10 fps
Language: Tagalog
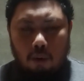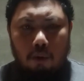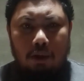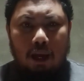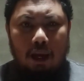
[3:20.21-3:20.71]

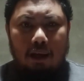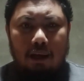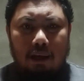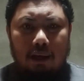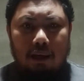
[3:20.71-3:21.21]
kundi
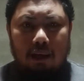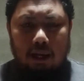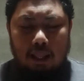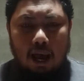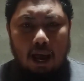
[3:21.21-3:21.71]

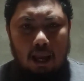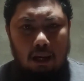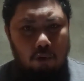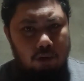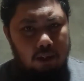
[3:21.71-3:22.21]

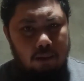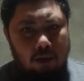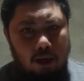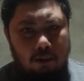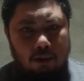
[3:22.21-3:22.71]
inaaliw
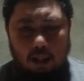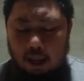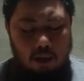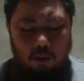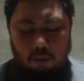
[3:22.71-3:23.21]
din niya
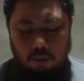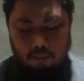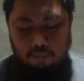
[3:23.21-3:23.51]
tayo